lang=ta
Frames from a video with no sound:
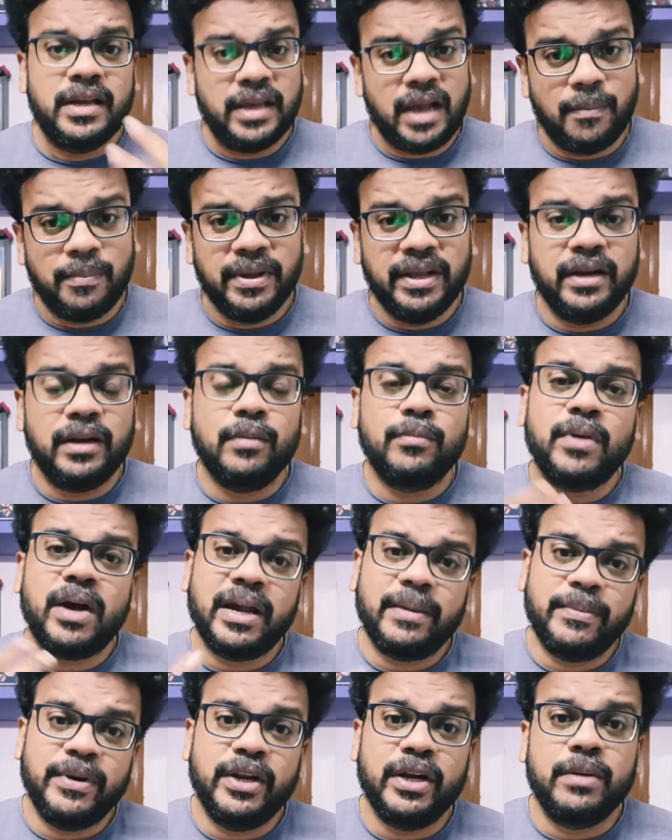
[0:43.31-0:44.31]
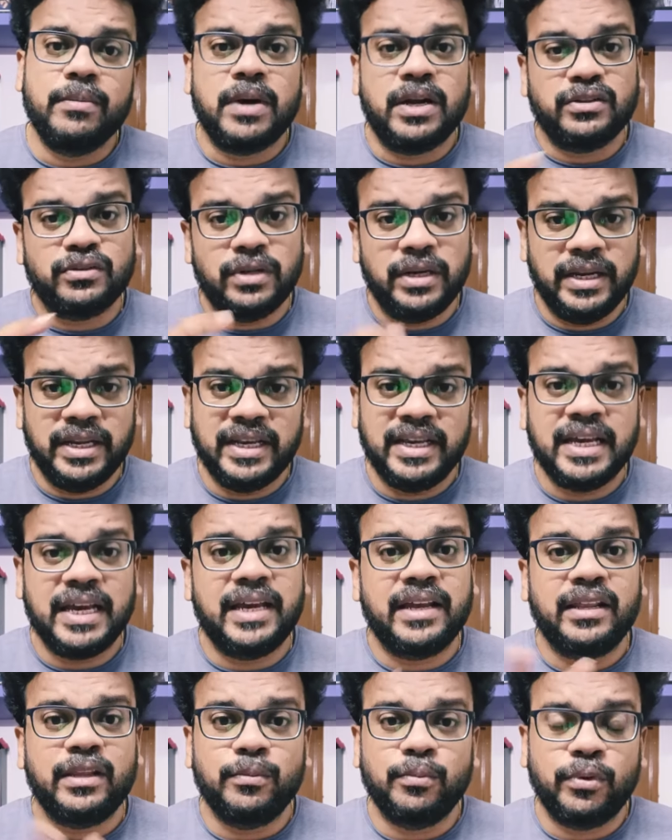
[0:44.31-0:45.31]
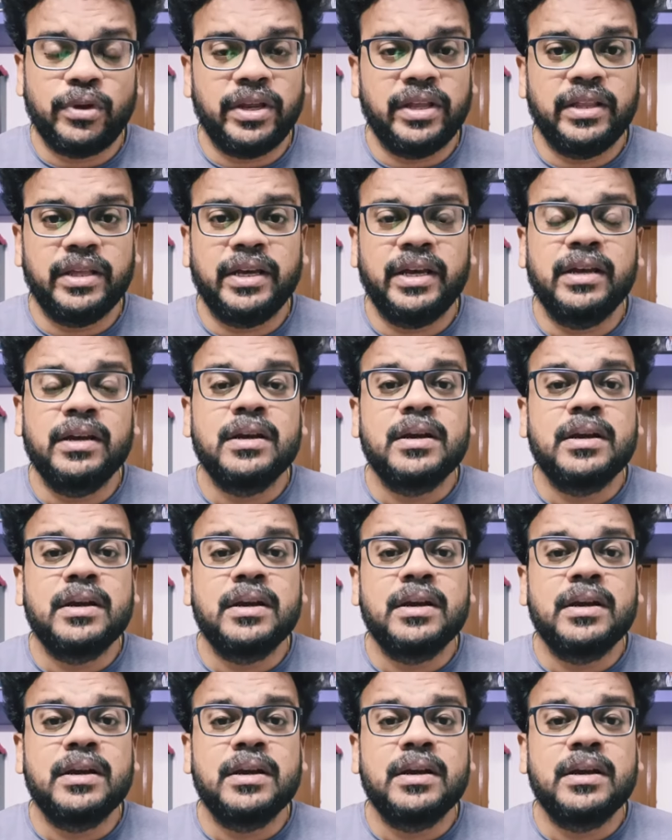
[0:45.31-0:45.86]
அப்படி இருக்குமா இப்படி இருக்குமான்னு சொல்லி நீங்கள் கேட்குறது புரியுது